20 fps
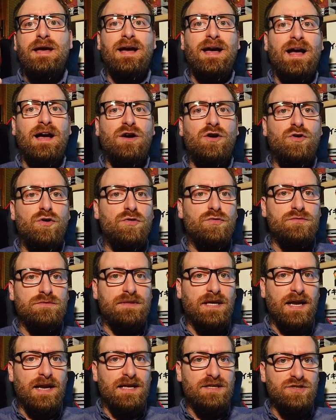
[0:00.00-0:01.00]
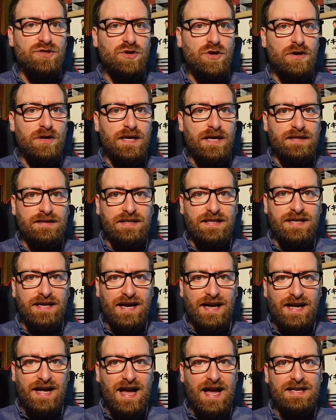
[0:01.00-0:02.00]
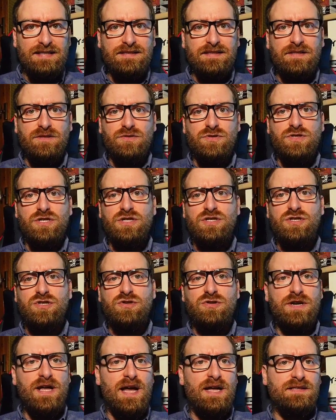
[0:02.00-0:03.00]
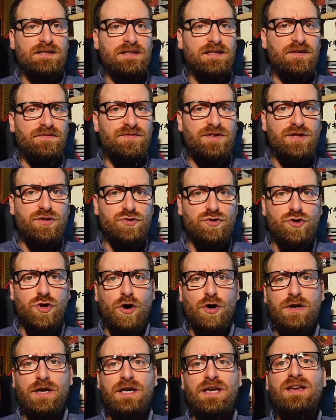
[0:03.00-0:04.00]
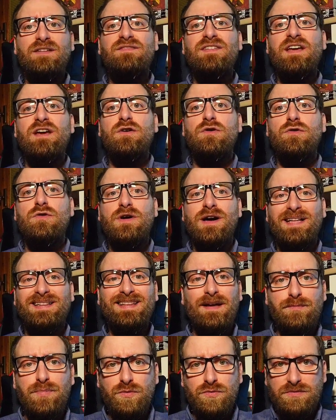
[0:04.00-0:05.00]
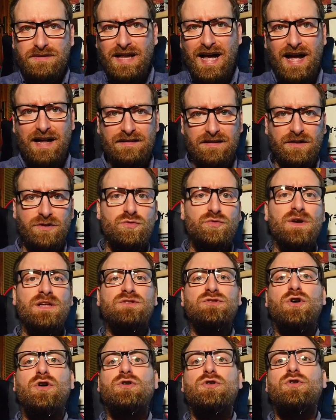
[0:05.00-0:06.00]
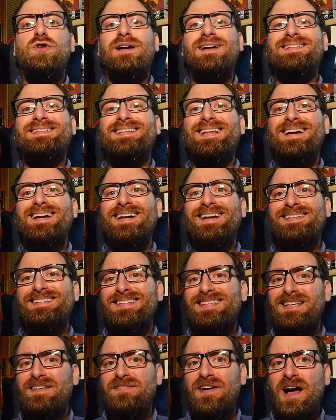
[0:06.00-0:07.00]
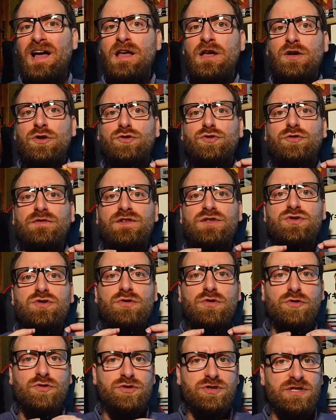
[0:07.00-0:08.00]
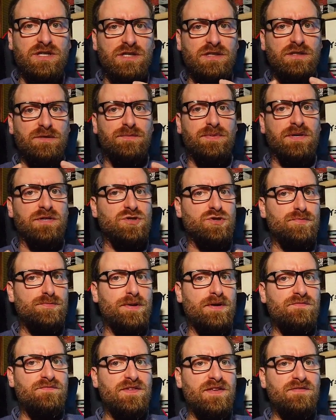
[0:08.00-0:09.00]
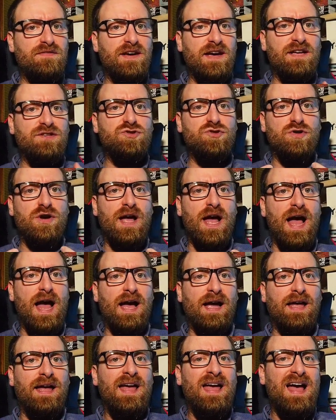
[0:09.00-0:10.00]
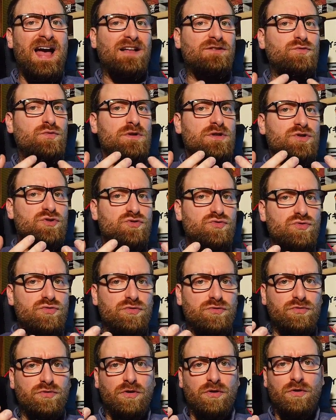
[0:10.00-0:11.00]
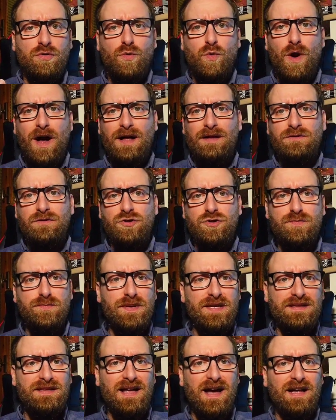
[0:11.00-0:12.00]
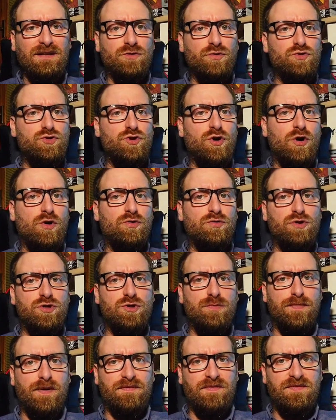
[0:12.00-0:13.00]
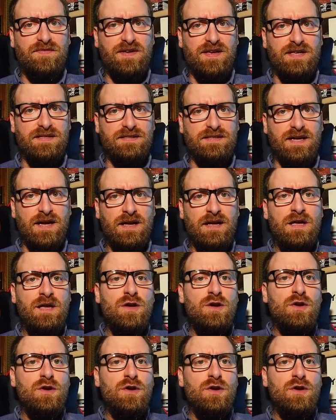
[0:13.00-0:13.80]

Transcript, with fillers: racconta la storia di ragazzi ossessionati da videogiochi che vengono catapultati in una Tokyo alternativa dove sono costretti per sopravvivere a giocare ad un assurdo quanto spietato gioco di sopravvivenza.